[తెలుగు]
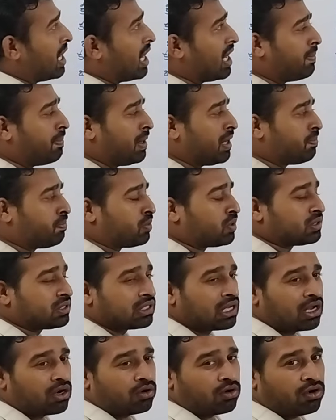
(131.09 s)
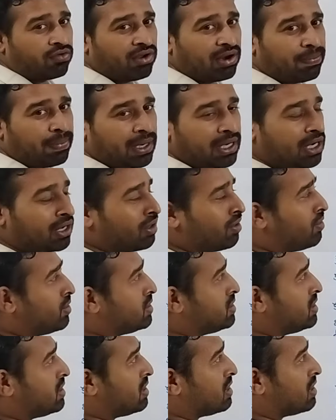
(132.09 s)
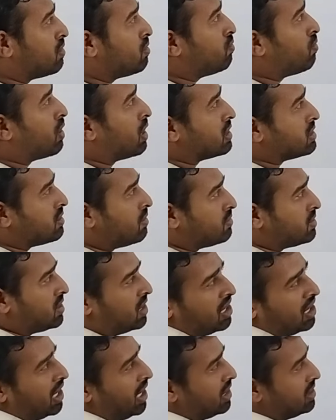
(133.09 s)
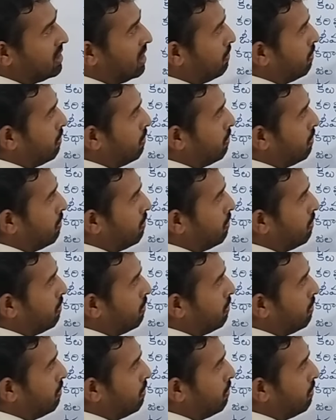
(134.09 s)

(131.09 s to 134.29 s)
జ్ఞానపీఠ పురస్కారం రెండు వేల పన్నెండులో వచ్చిన ఒక సంవత్సరానికి ఈయన